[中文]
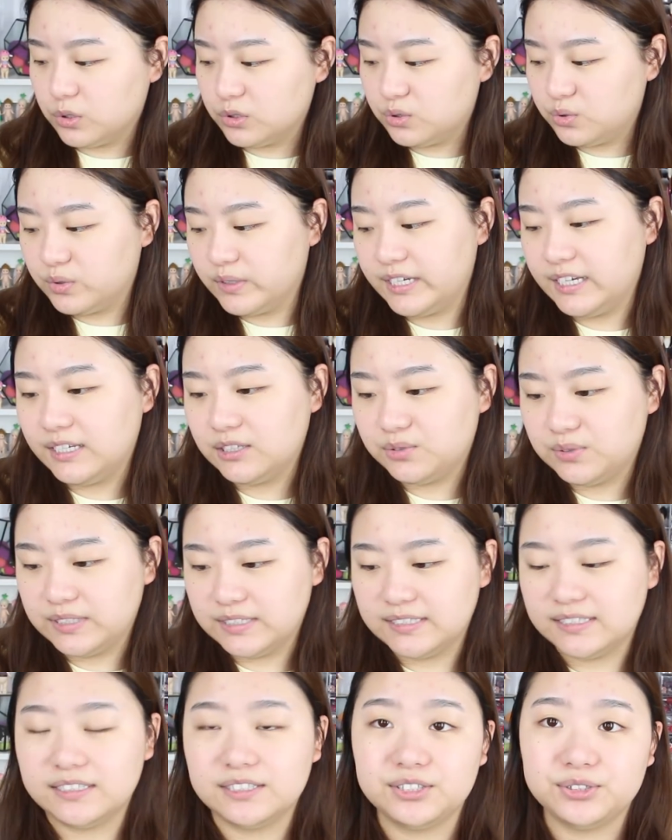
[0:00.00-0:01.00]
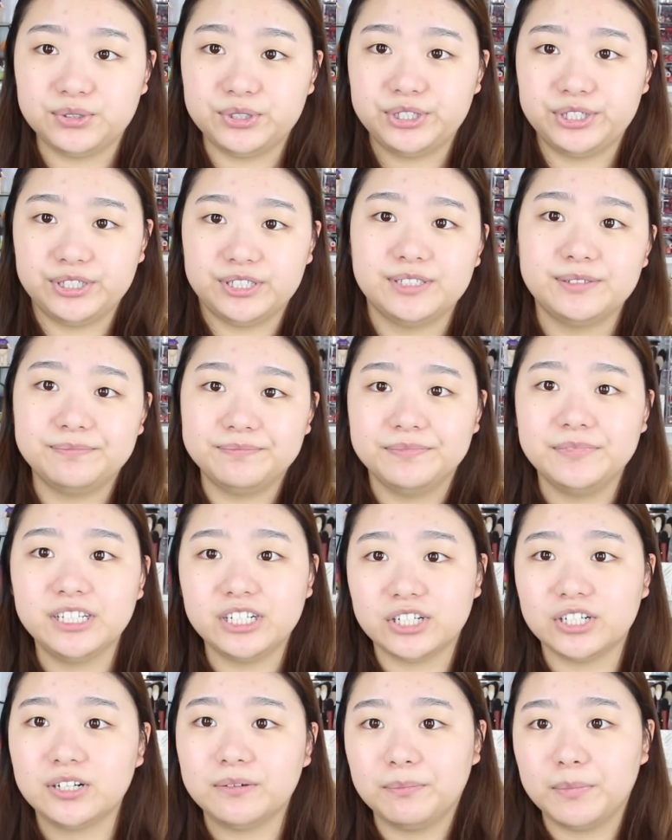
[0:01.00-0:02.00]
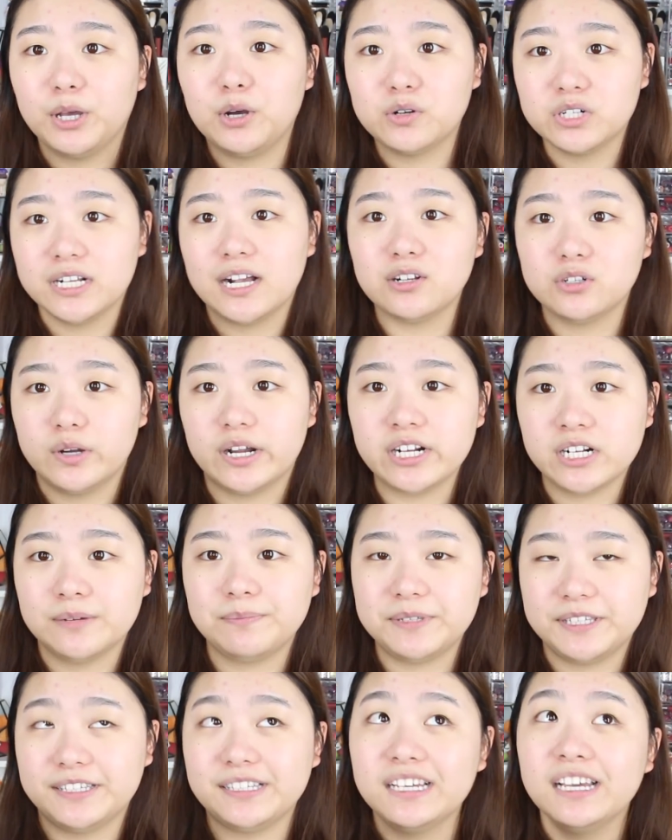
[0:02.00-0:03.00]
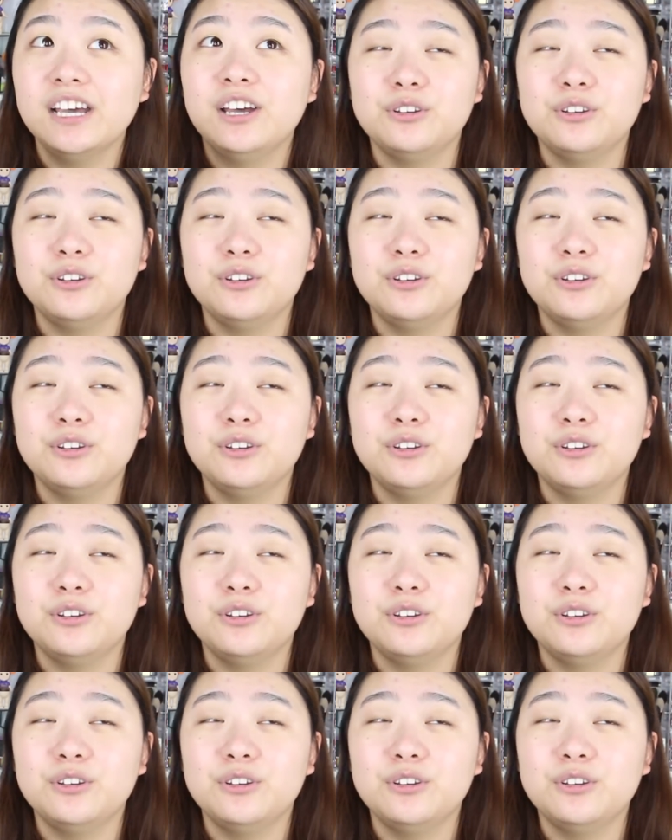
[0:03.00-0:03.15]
我所以最近就是一直没有上传视频，